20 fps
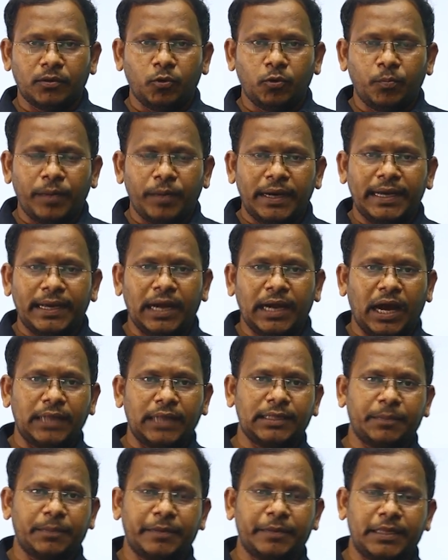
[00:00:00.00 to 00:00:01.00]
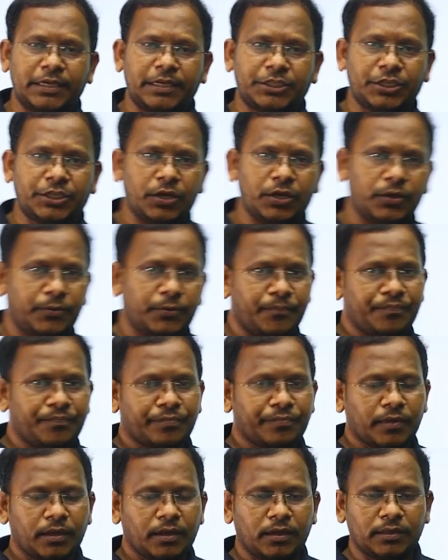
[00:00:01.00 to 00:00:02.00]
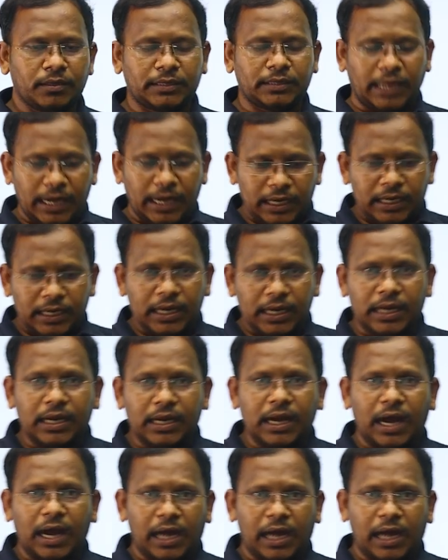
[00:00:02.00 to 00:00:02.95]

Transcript: ఉమ్మడి ఆంధ్రప్రదేశ్లో తెలంగాణ